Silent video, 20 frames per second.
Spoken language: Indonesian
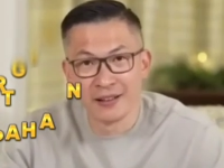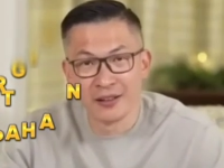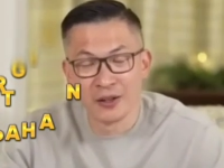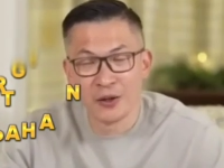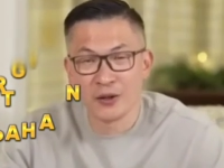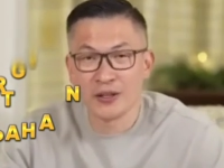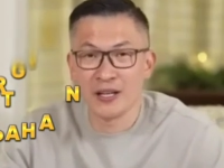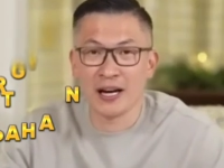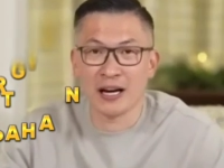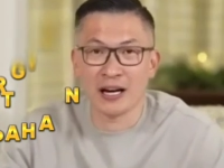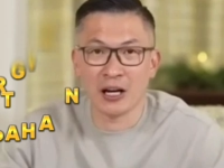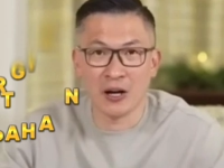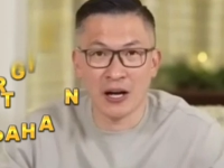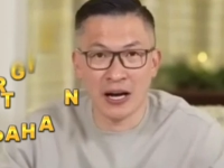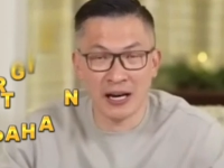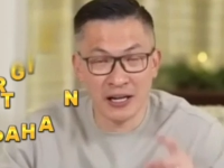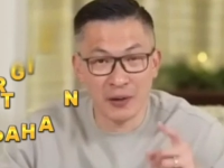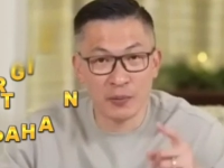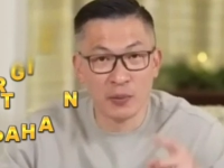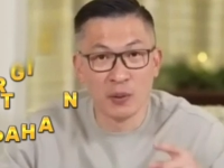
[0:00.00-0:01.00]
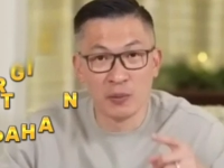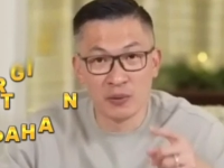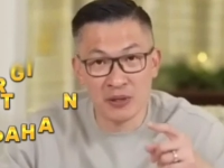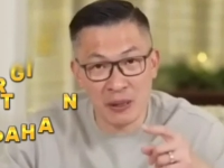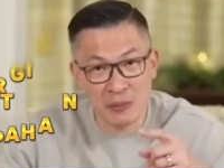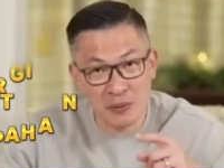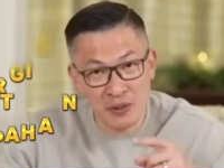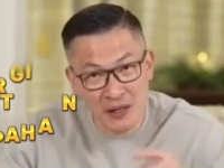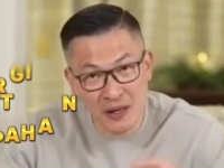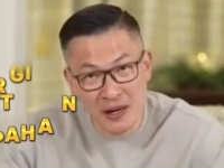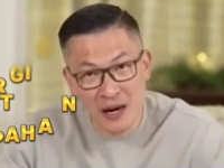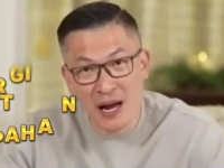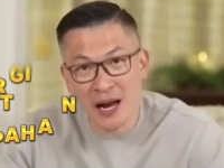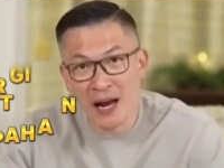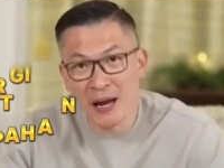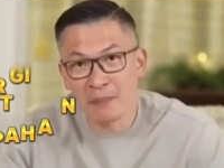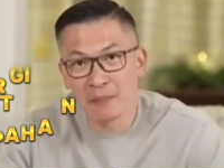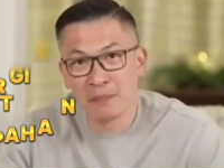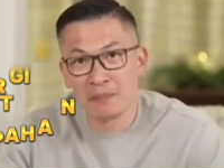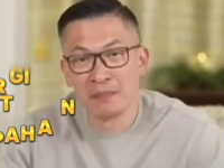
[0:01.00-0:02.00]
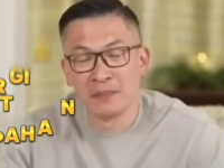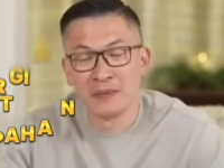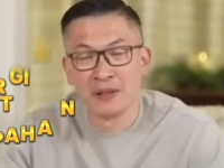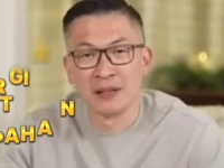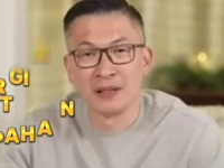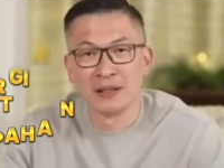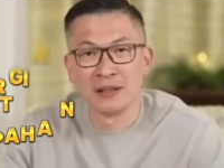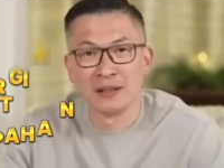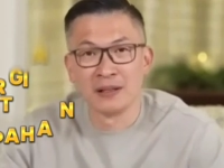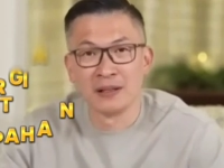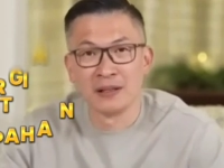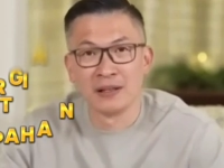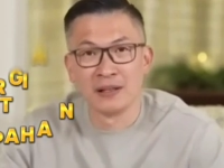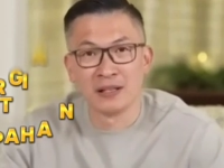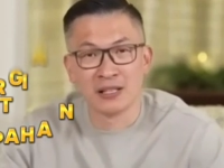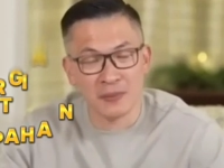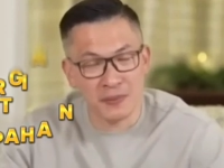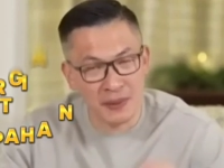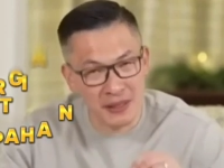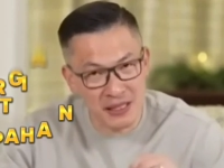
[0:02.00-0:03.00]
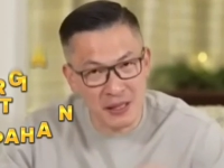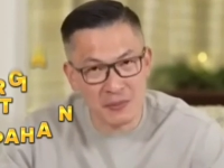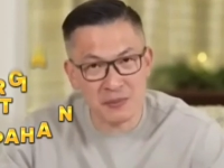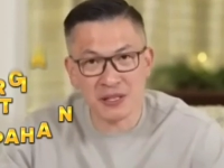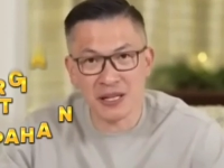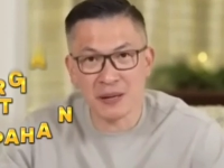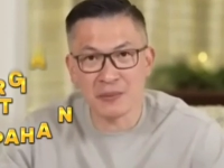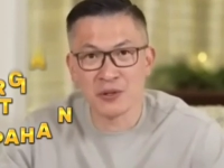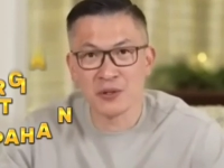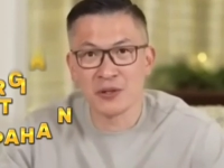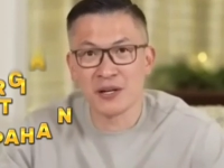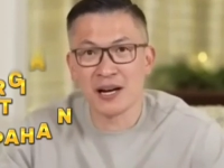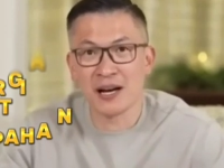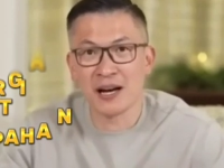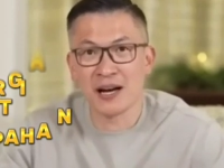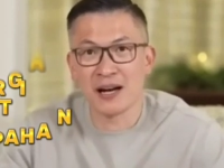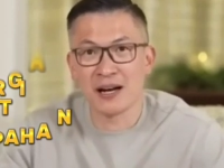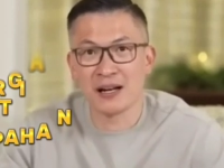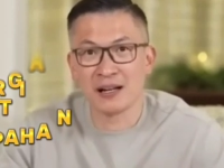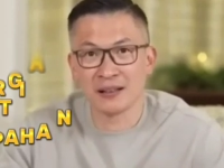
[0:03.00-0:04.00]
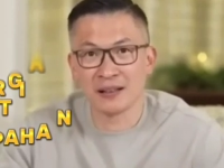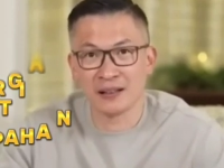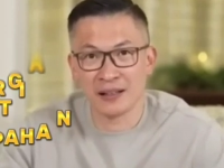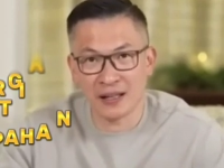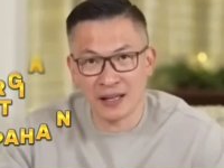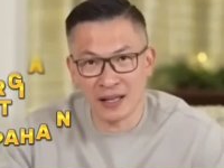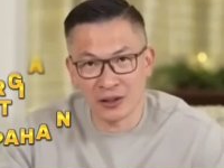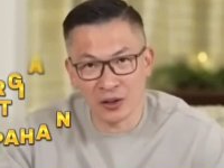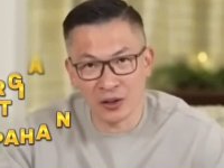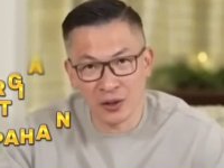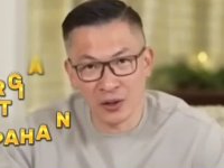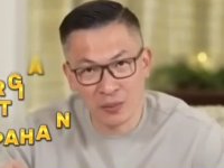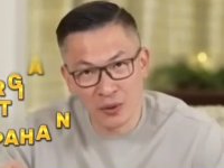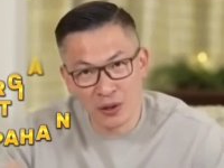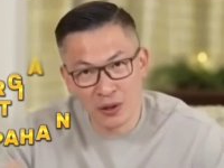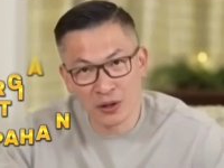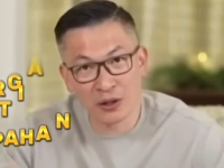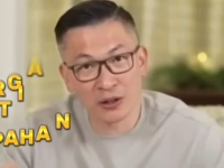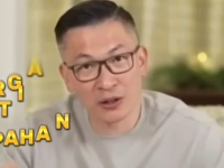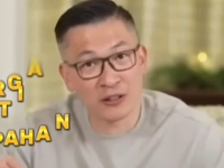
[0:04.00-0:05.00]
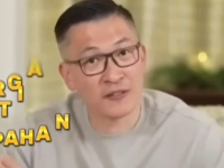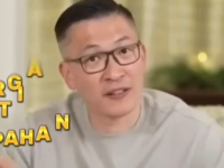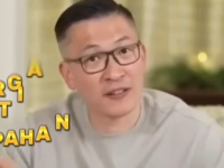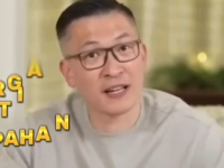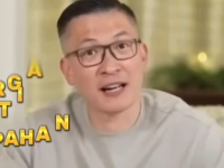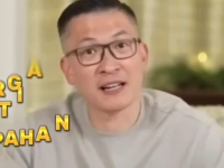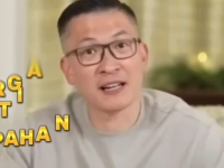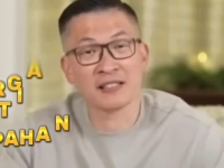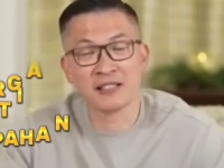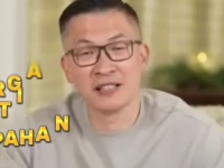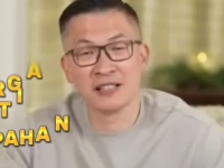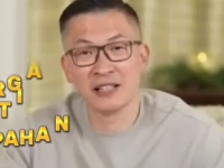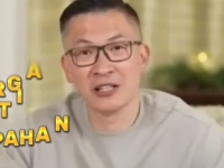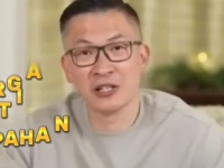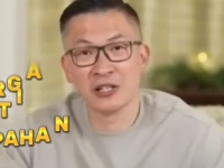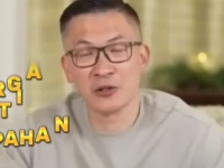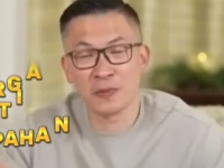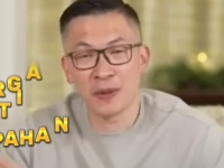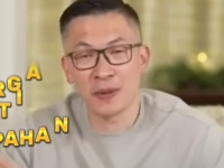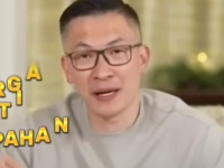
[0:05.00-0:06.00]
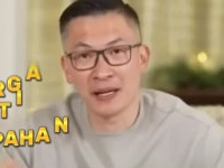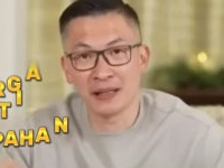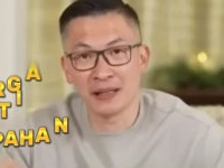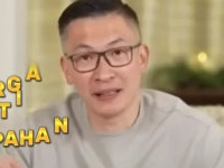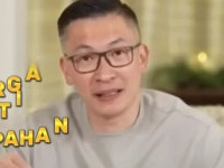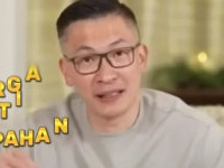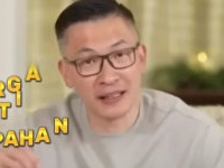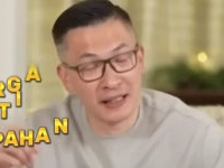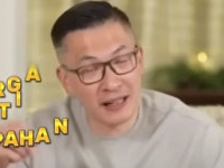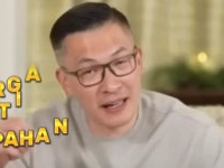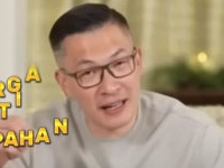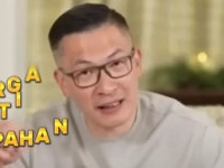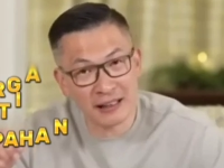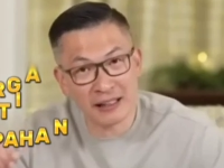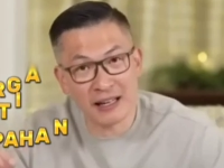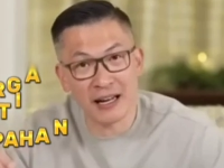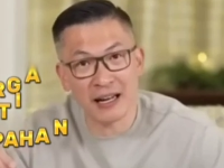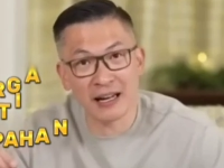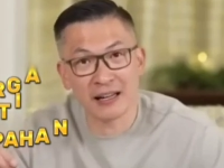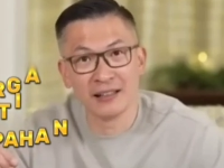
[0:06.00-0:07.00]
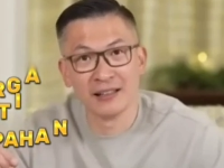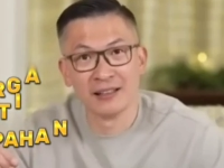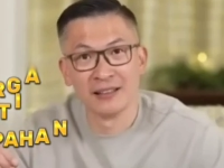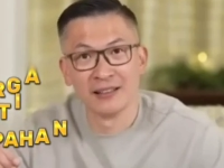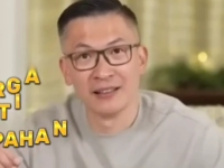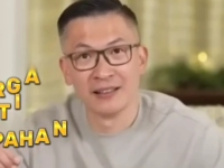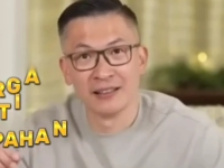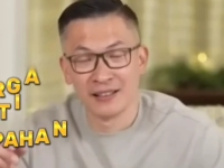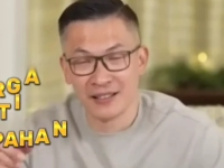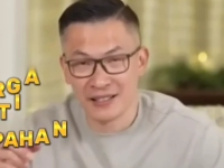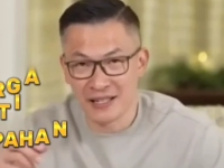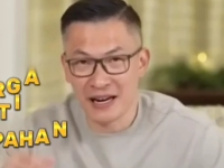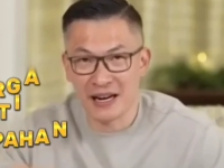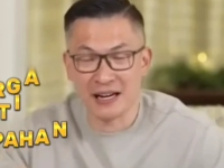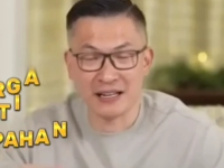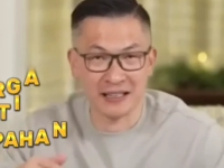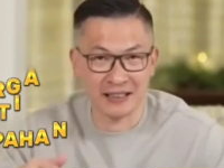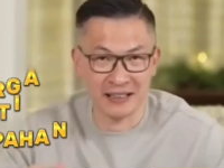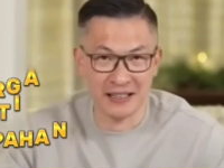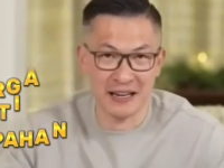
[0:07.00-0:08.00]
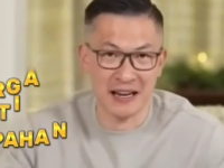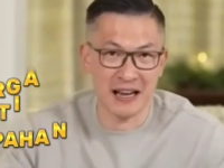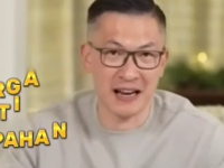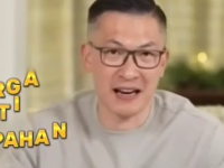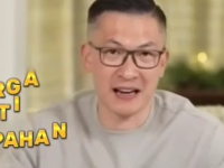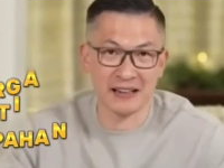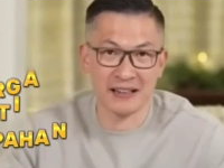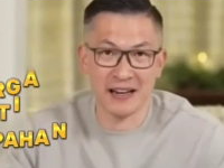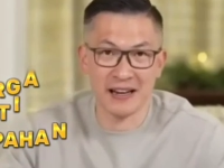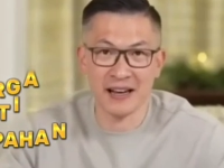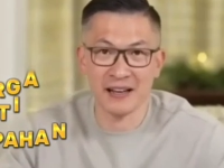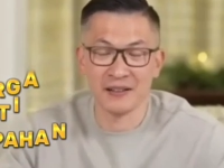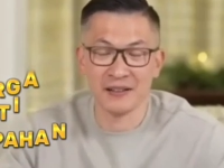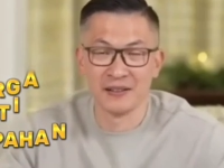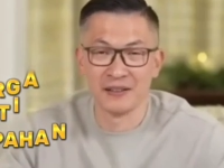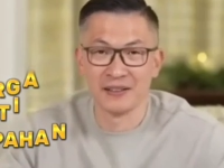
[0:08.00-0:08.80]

Oh iya, kalau Anda belum subscribe, cepat subscribe juga, tekan tombol notifikasi supaya nanti diingatkan, jangan ketinggalan ya.